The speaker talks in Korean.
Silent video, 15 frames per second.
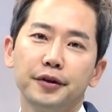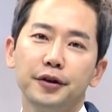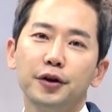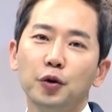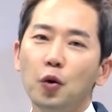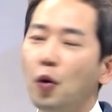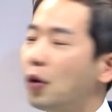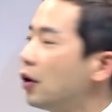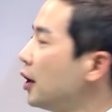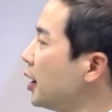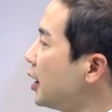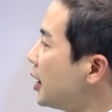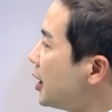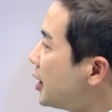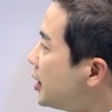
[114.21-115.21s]
그리고
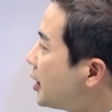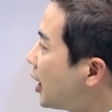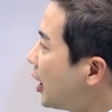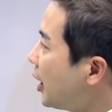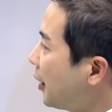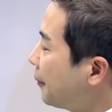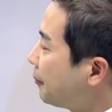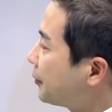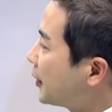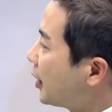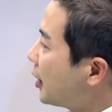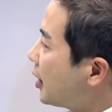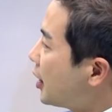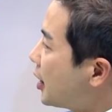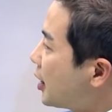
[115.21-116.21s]
이게
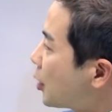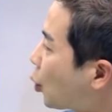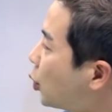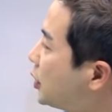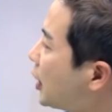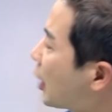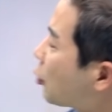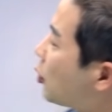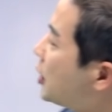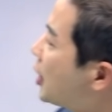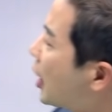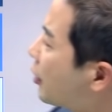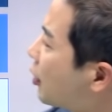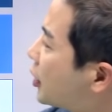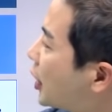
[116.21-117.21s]
고등학교
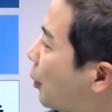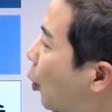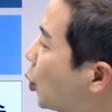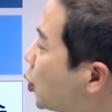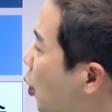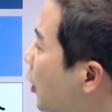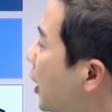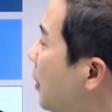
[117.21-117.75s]
2학년 때 보통